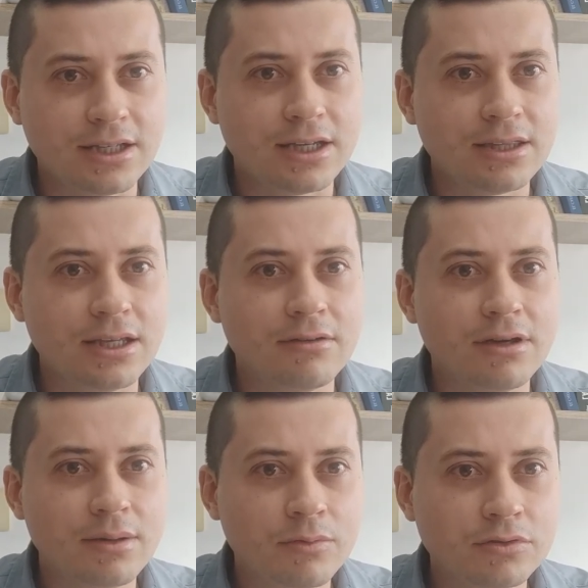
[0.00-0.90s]
así que
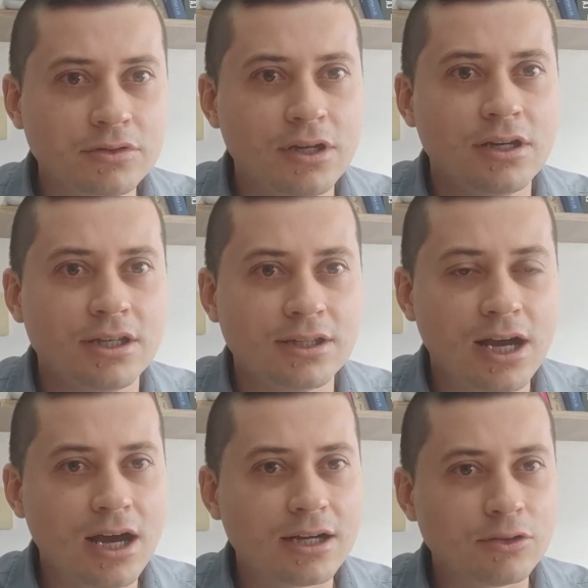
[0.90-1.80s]
debemos
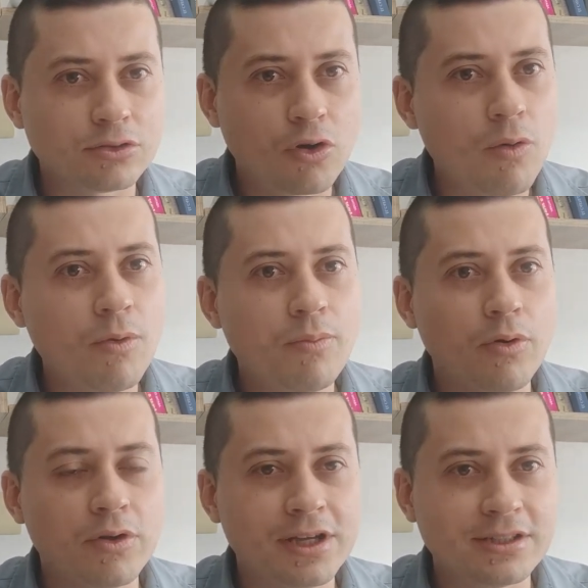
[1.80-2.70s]
indagarnos
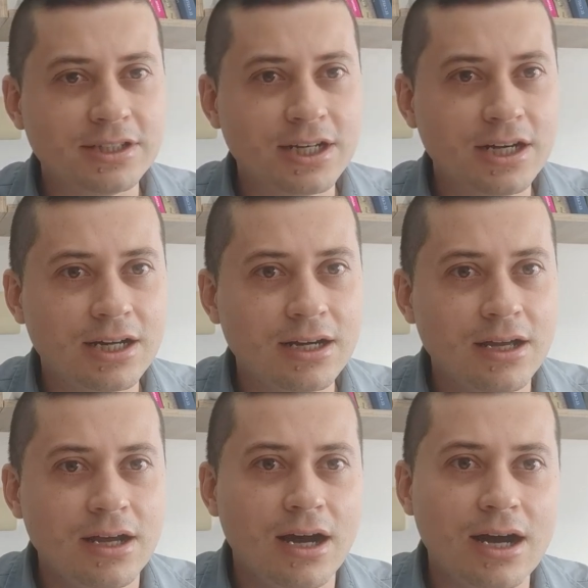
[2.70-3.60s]
cómo poder llegar